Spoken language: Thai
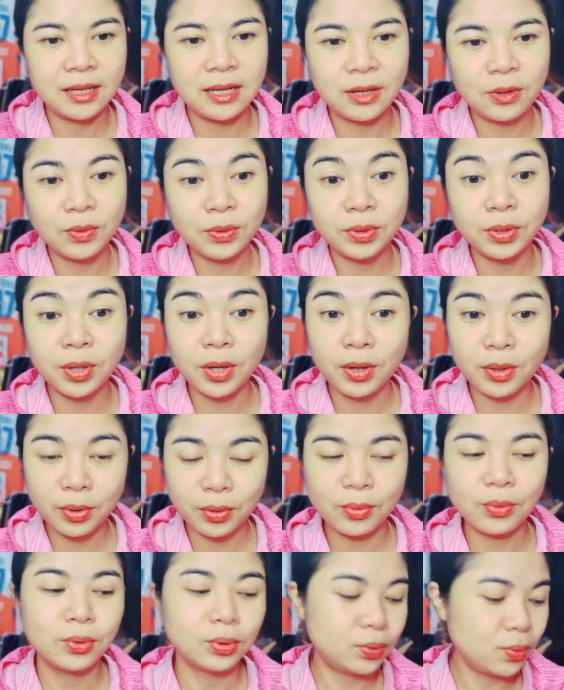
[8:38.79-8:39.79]
แล้วคุณก็
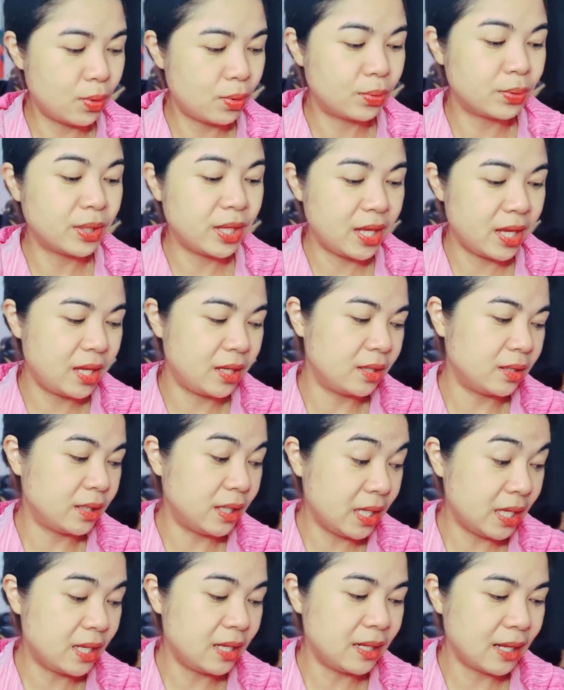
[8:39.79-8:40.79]
รู้ตัวคุณเอง
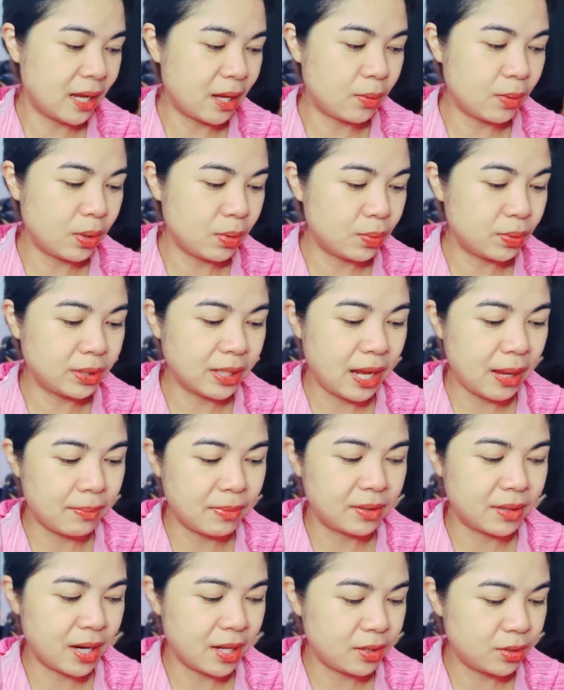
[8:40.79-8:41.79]
ดีนะคะว่าคุณ
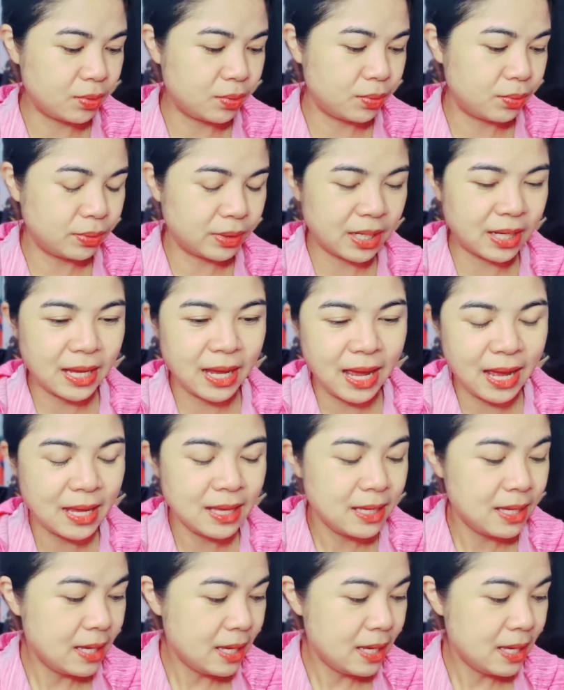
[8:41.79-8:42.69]
ทำอะไรอยู่นะคะ